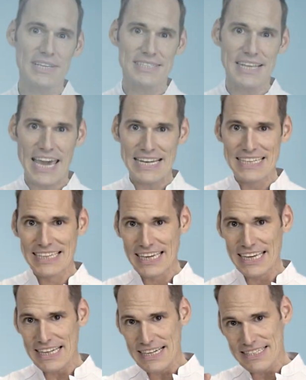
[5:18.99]
fast ein
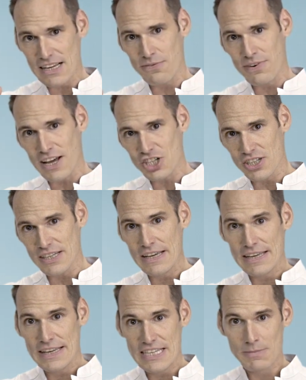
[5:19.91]
Drittel dieser Flasche
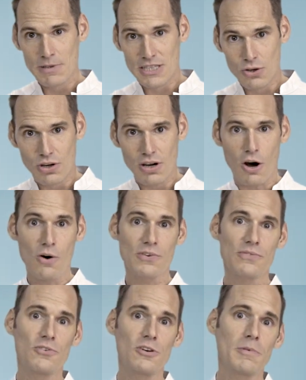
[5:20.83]
ist mit Zucker
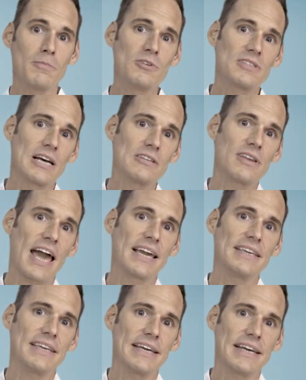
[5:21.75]
aufgefüllt. Man müsste also
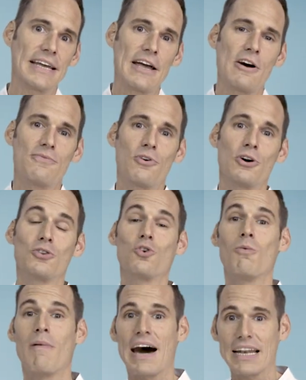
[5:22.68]
eigentlich eher von
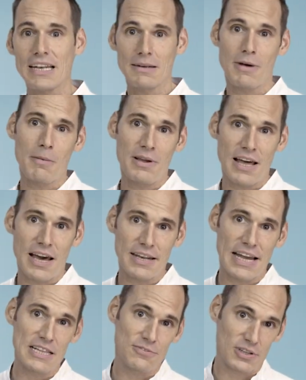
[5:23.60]

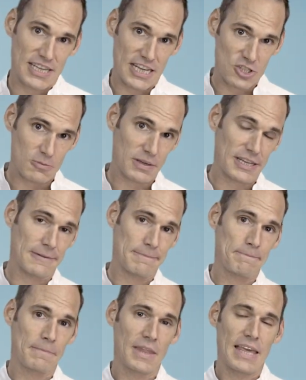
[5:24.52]
Tomatenmarmelade als von Ketchup reden.
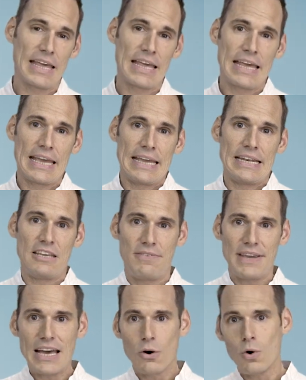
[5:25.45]
Die
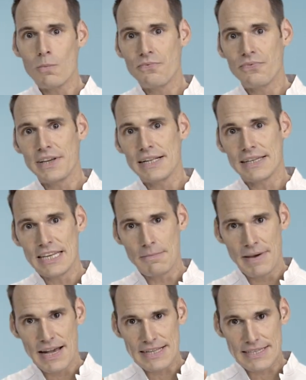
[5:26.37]
WHO empfiehlt,
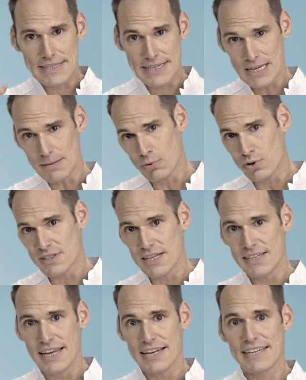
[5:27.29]
nicht mehr als
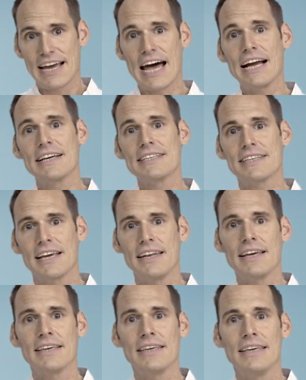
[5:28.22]
10% der
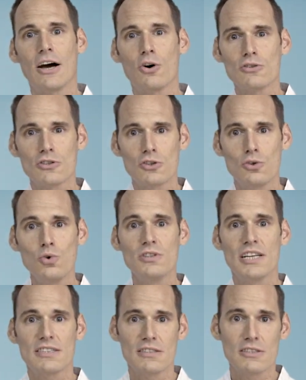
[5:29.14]
Tagesenergie aus
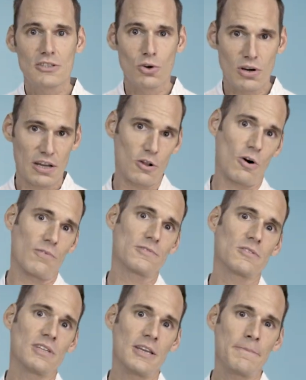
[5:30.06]
zugesetzten Zuckern
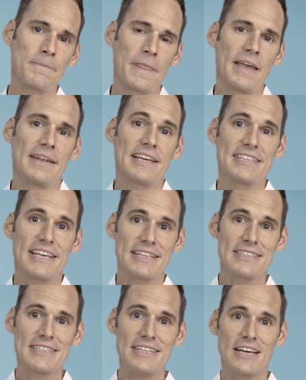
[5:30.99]
aufzunehmen. Das
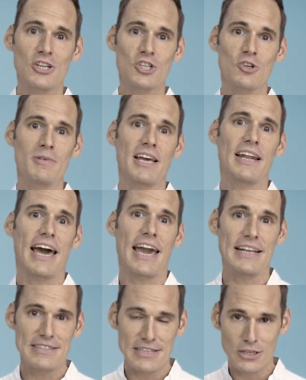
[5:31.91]
hätten Sie dann schon mit einer
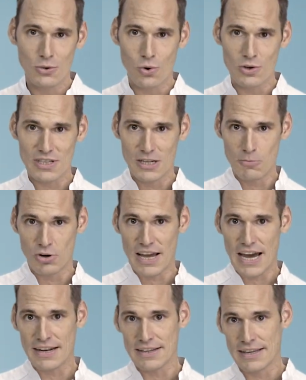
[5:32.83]
einzigen Dose
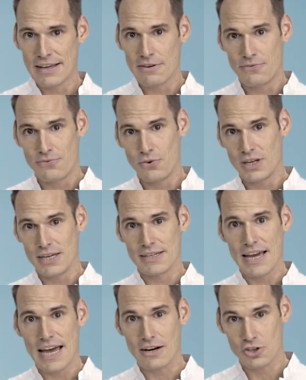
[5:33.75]
Limonade für den
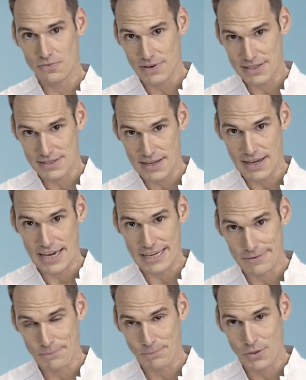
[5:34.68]
Tag schon fast
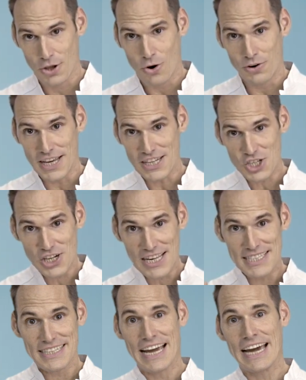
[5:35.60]
erreicht. Und jetzt
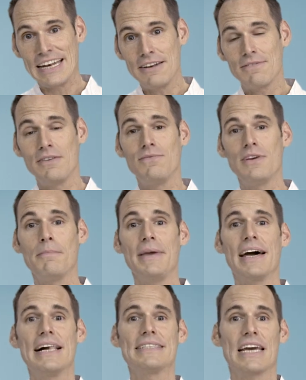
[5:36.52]
schneiden Sie sich an, wenn wir
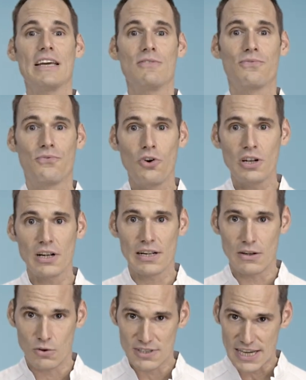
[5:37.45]
mehr als ein
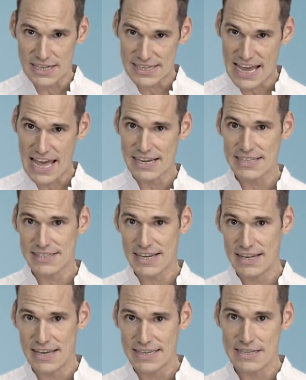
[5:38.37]
Viertel unserer
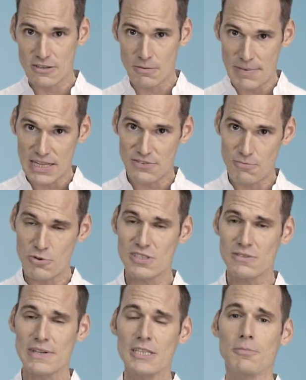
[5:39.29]
Tagesenergie, also mehr als
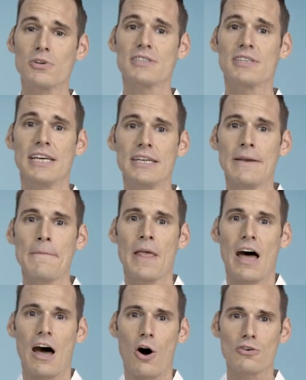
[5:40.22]
25%
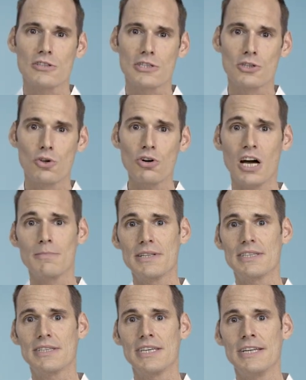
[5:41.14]
aus Zucker
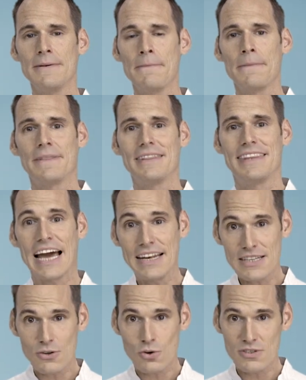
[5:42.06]
beziehen,
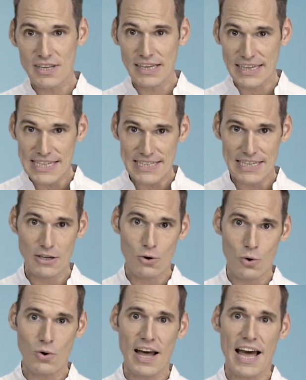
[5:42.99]
dann ist unser
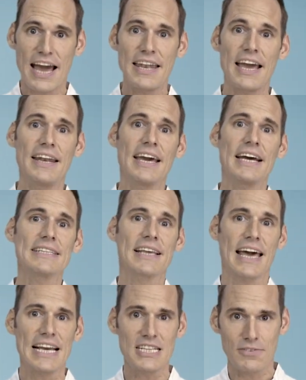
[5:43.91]
Risiko, an einer
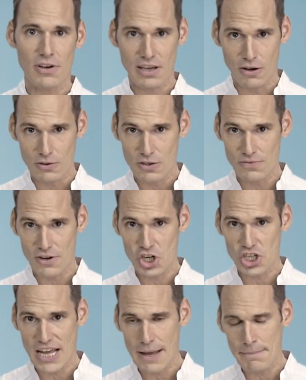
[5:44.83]
Herz-Kreislauf-Erkrankung zu
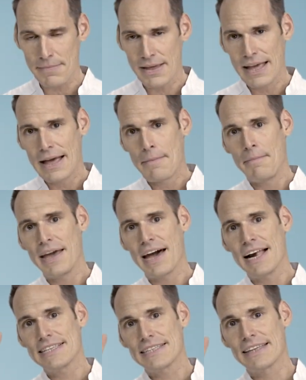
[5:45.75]
versterben,
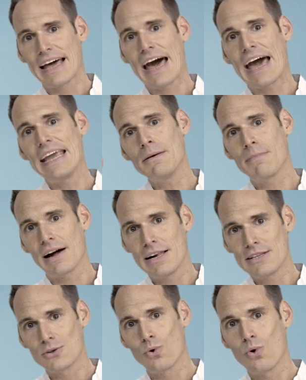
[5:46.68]
mehr als
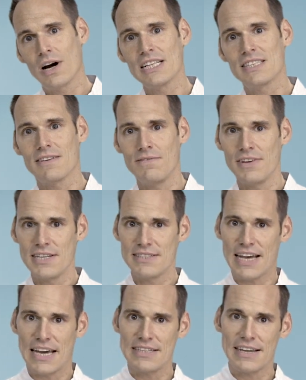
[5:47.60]
dreimal so hoch, als wenn wir
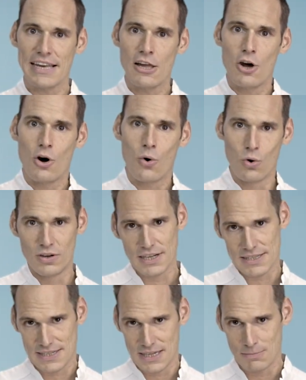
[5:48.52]
diesen Anteil
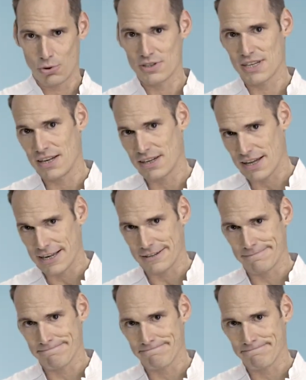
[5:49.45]
unter 10%
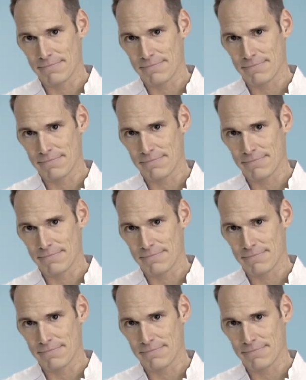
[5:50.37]
halten.